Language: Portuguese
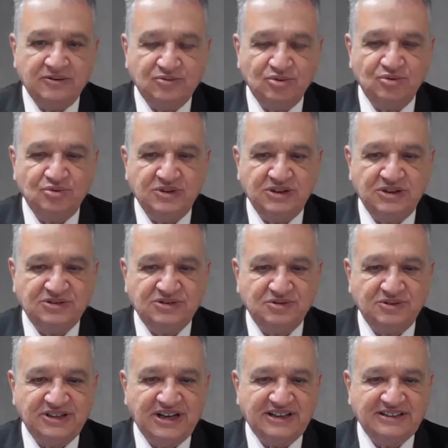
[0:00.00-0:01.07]
tudo isso
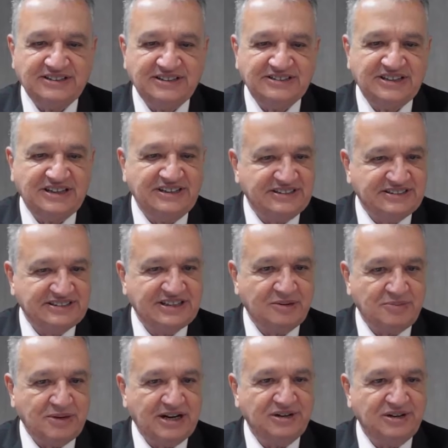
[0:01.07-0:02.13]
graças a esse
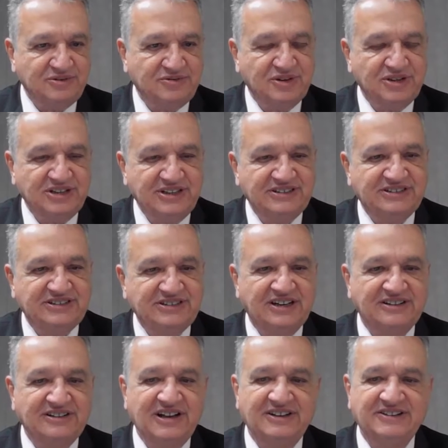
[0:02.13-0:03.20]
trabalho que foi
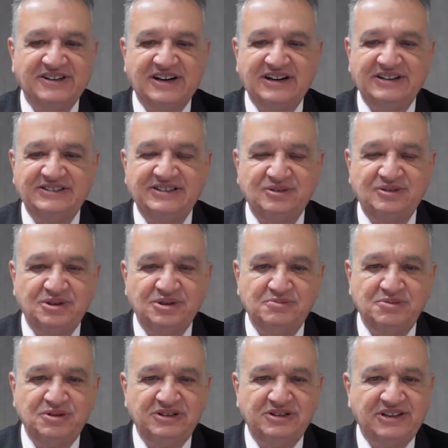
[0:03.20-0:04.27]
iniciado lá atrás, em
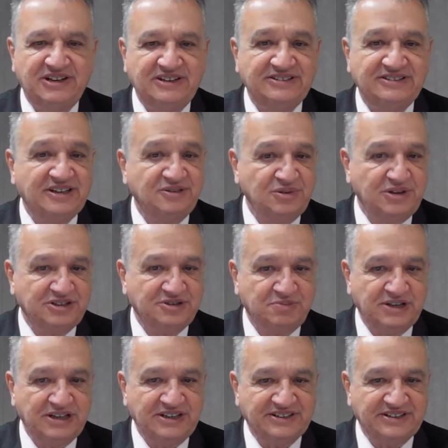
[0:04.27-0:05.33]
2003, a duras
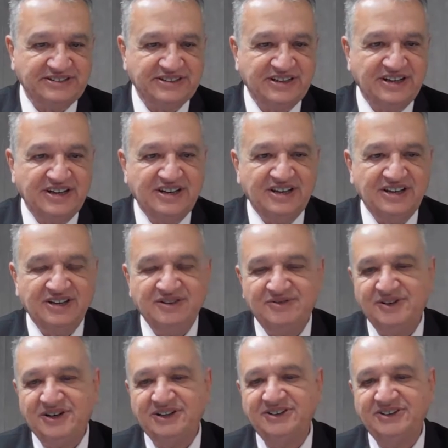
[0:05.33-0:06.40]
penas,
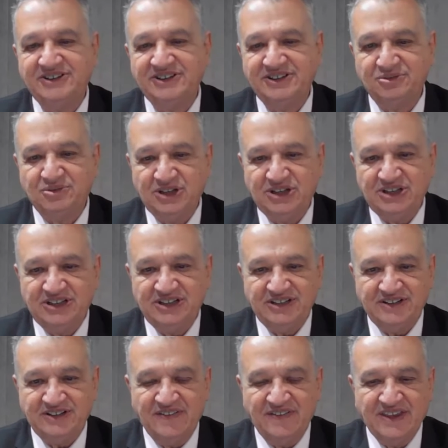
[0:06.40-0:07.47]
enfrentando
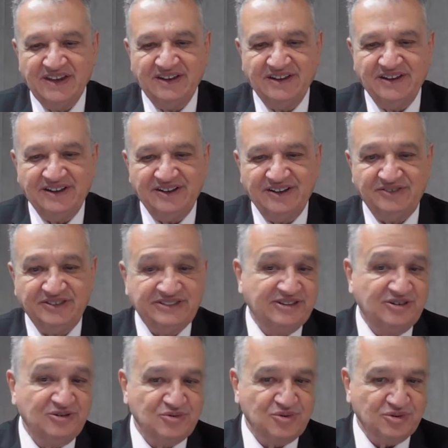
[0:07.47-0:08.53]
aí é,
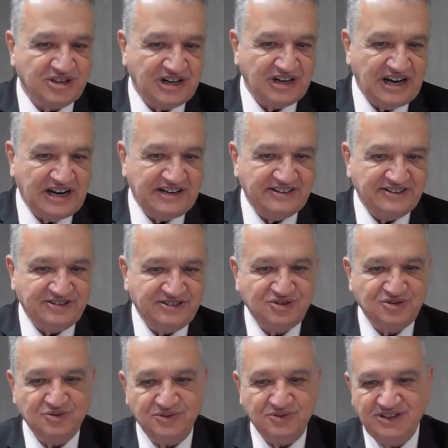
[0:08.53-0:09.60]
visão contrária de
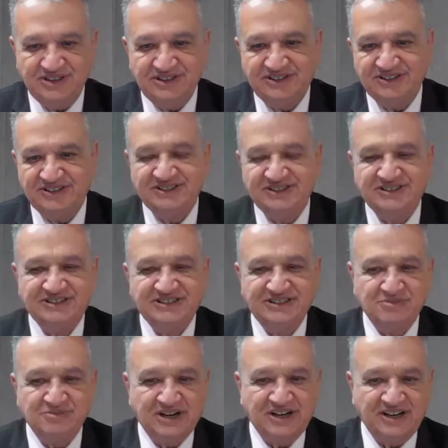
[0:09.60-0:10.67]
juízes,
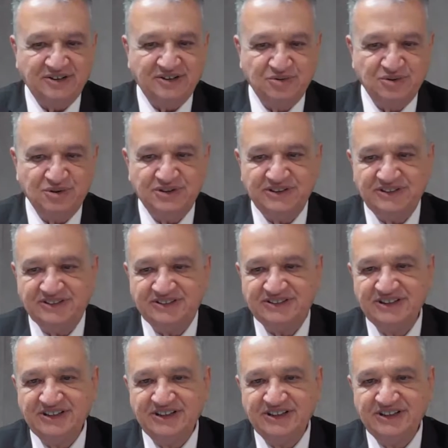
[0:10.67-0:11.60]
desembargadores,